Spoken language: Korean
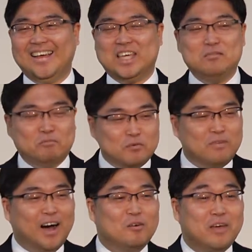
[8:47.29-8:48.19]
기쁜
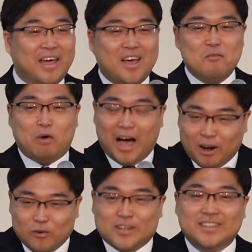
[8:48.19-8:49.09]
마음에
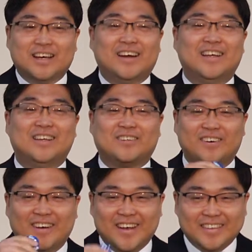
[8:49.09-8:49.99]
바로 그
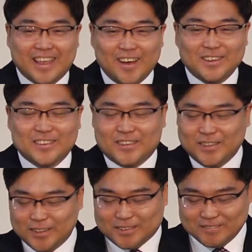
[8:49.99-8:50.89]
자리에서 떼어서
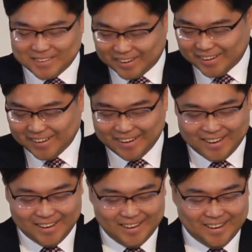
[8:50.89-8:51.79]
드렸습니다.
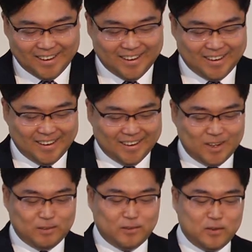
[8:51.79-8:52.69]

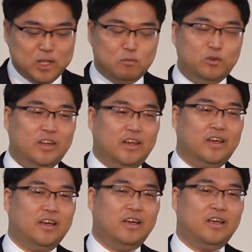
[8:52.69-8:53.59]
그랬더니
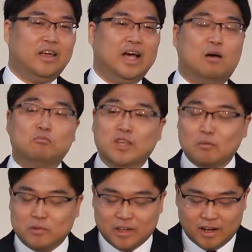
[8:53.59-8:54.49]
이분이
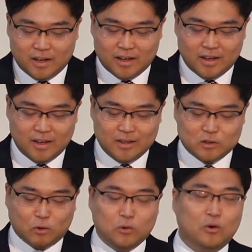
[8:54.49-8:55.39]
감사합니다.
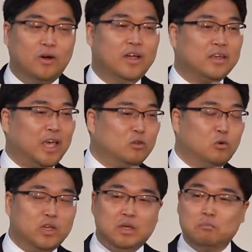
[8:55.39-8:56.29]
저도
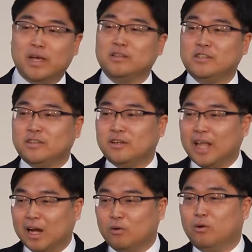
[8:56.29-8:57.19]
계속 이 배지를
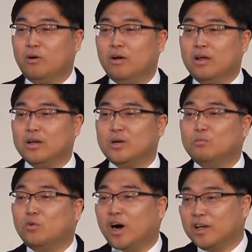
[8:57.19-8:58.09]
달고
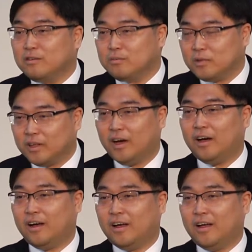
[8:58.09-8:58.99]

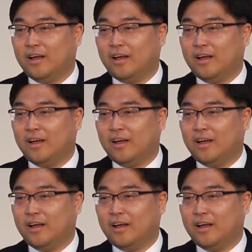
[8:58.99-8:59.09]
근무하겠습니다.